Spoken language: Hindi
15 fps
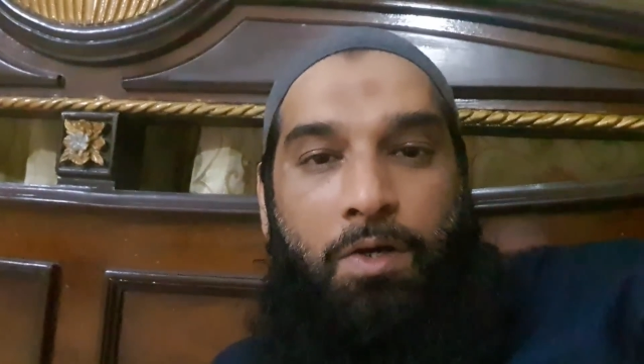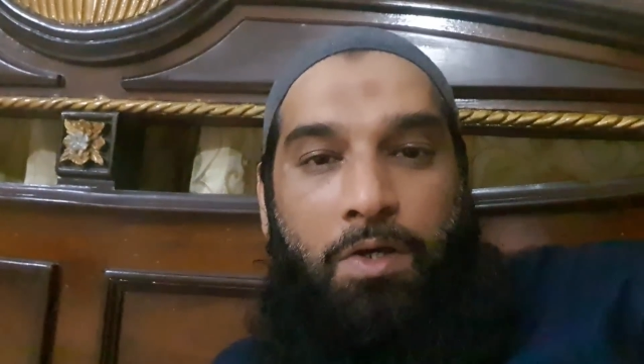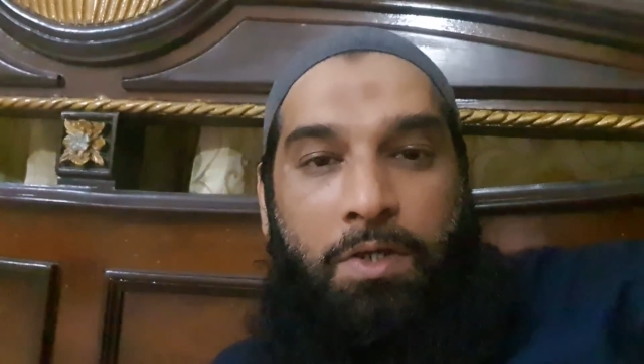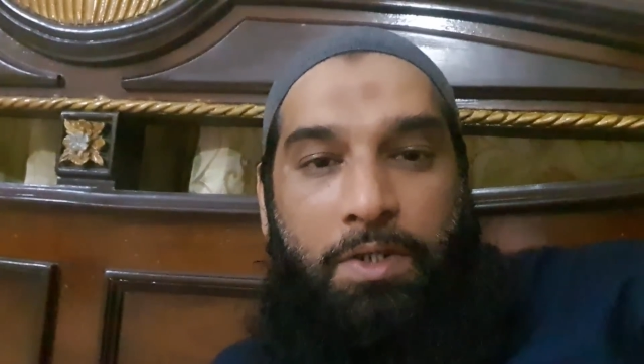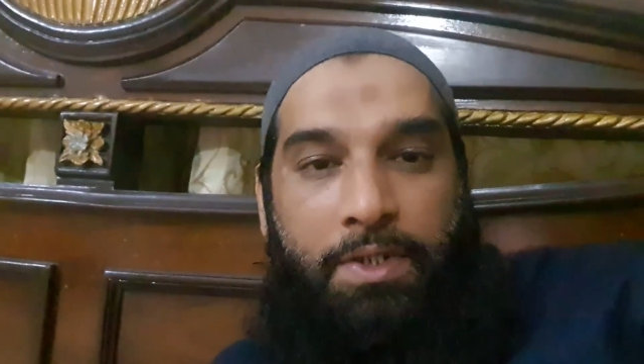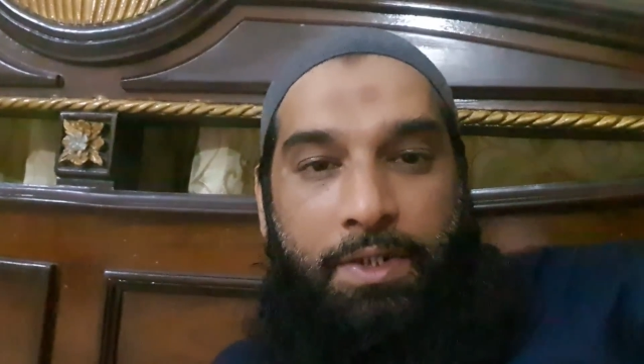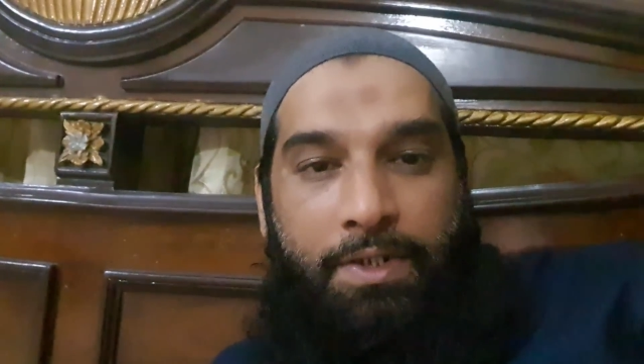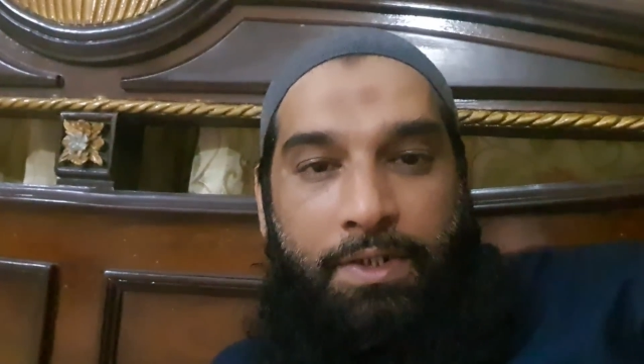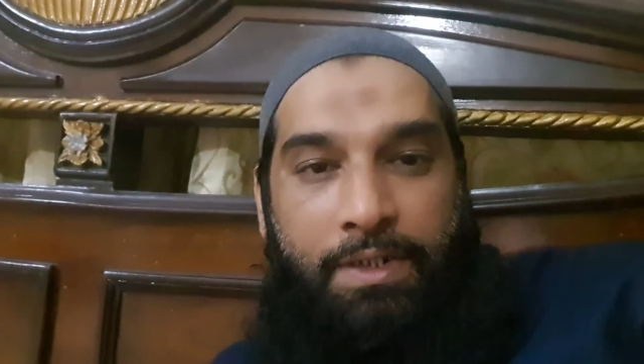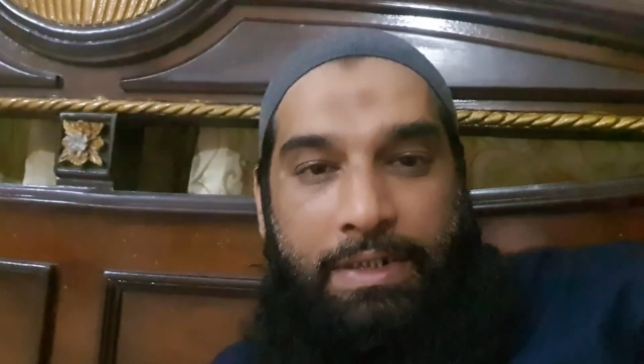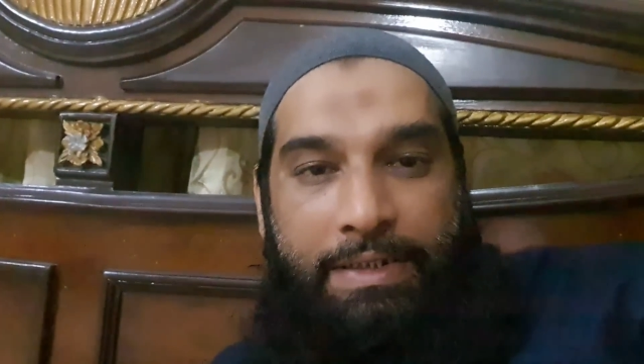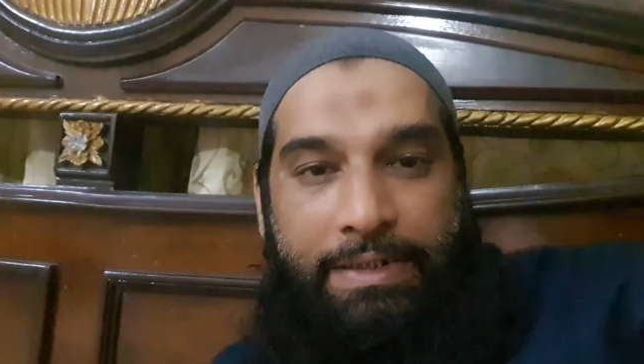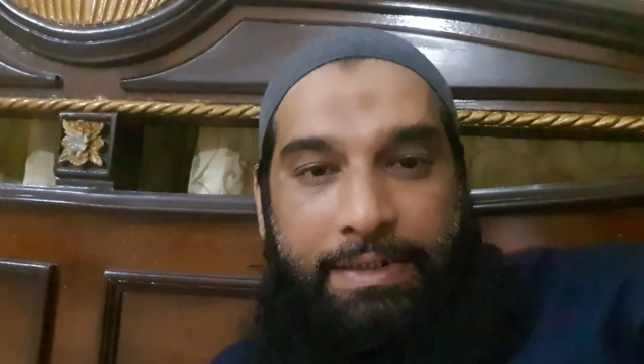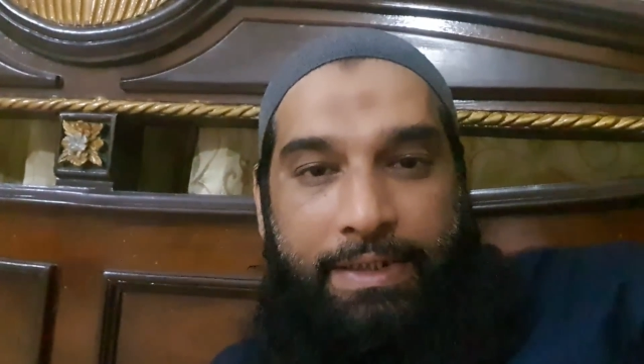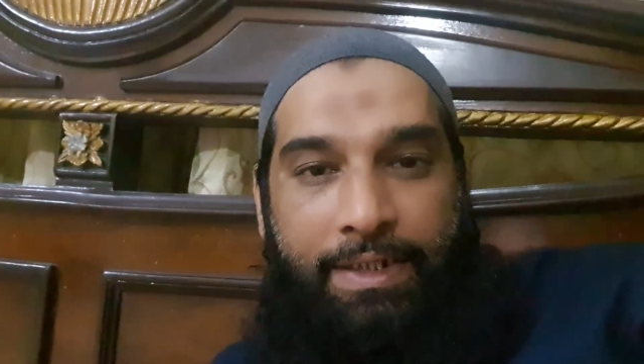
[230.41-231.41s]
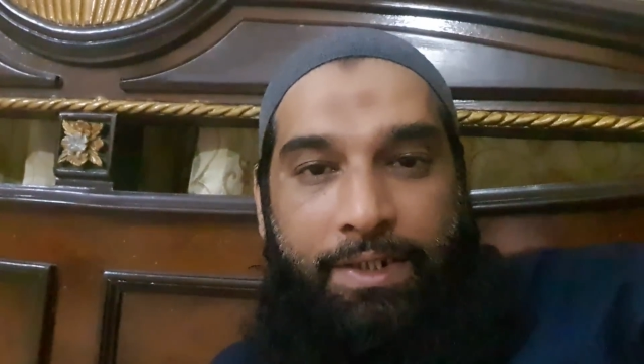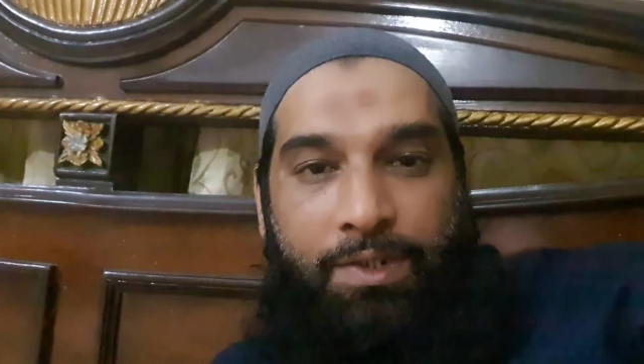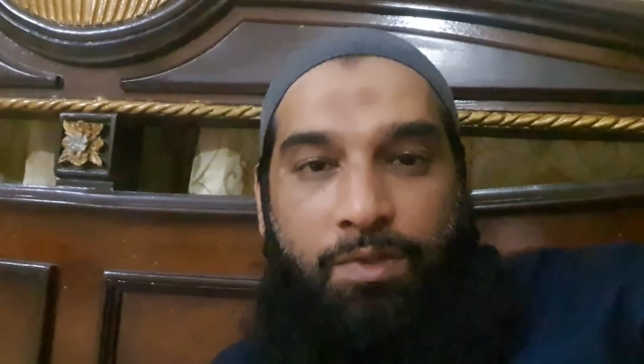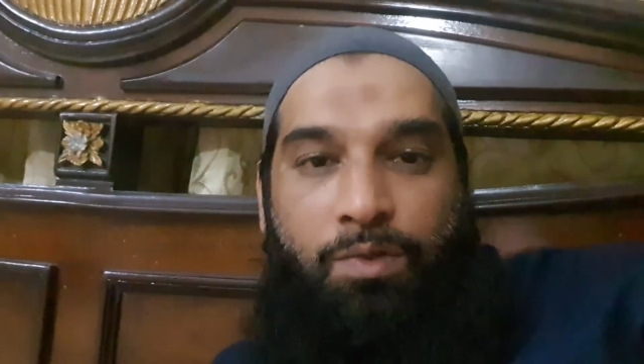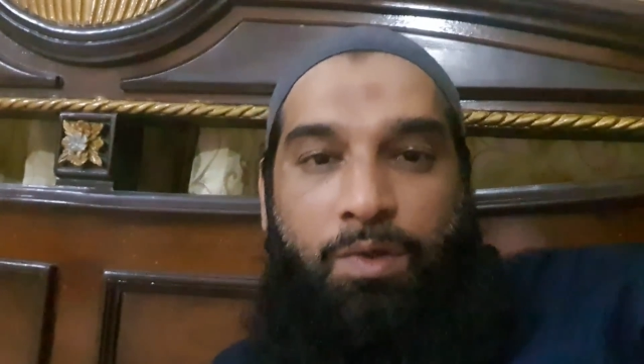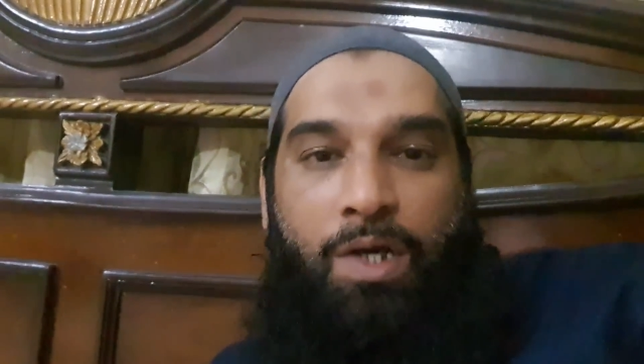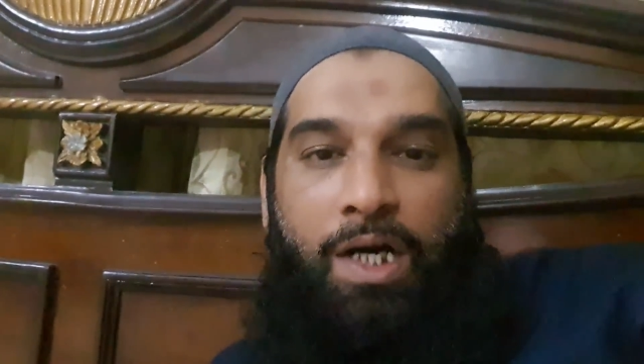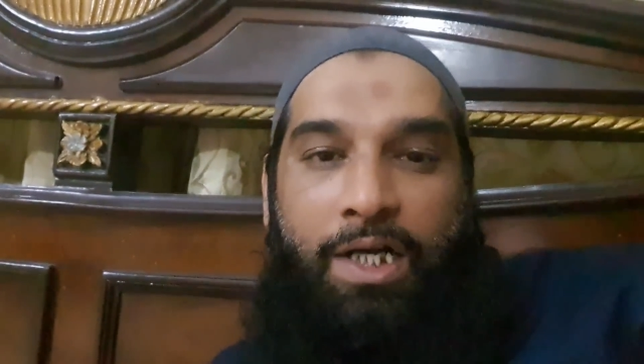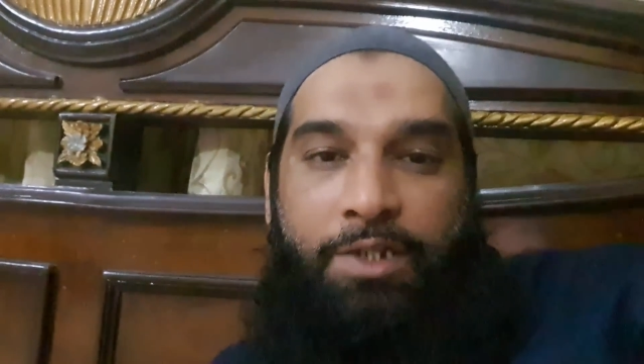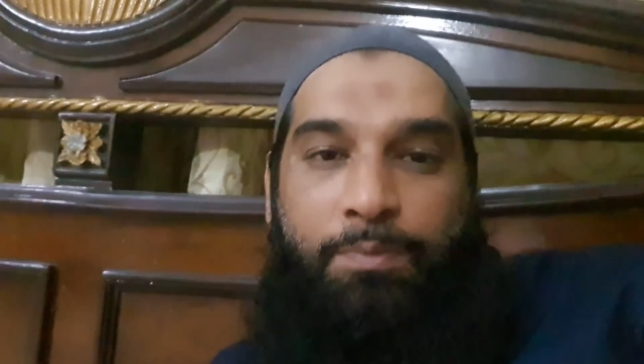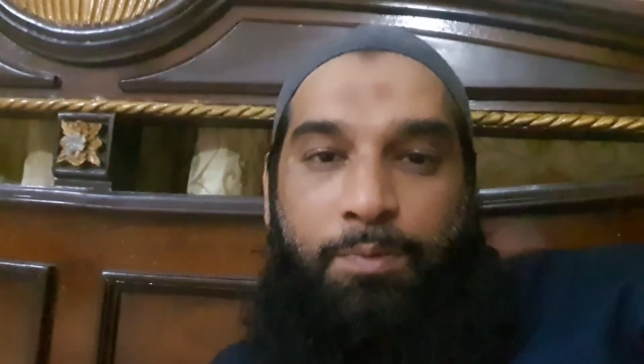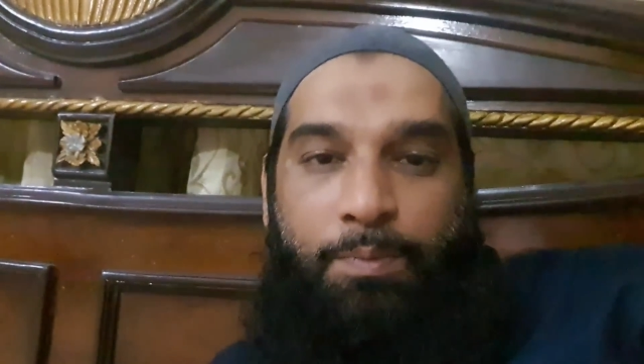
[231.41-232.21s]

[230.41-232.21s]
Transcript: और इनको आज